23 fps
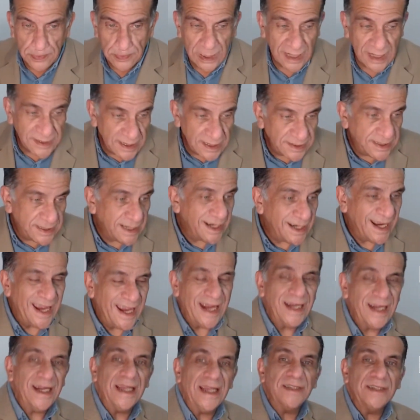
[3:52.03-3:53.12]
Es decir,
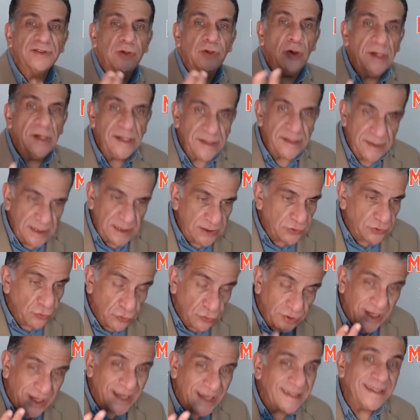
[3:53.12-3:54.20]
en la
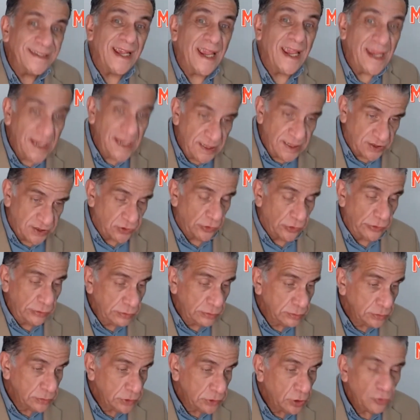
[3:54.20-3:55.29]
solicitud que se hizo